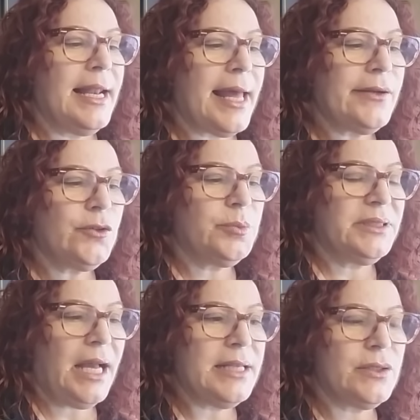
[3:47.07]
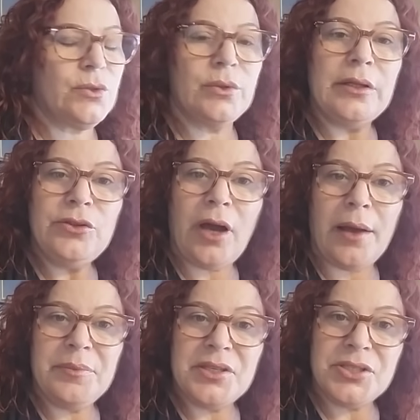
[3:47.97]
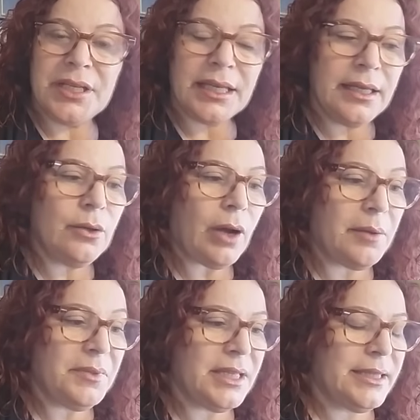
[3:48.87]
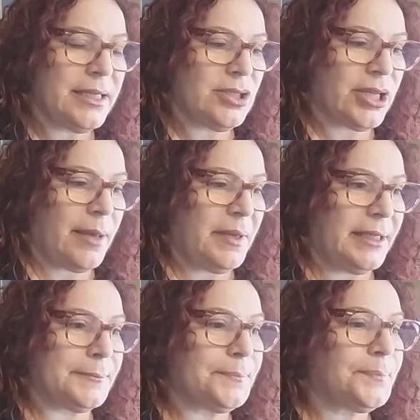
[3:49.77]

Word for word: لانه بتحسوا انه عم يشتغل وعم ينتج كمان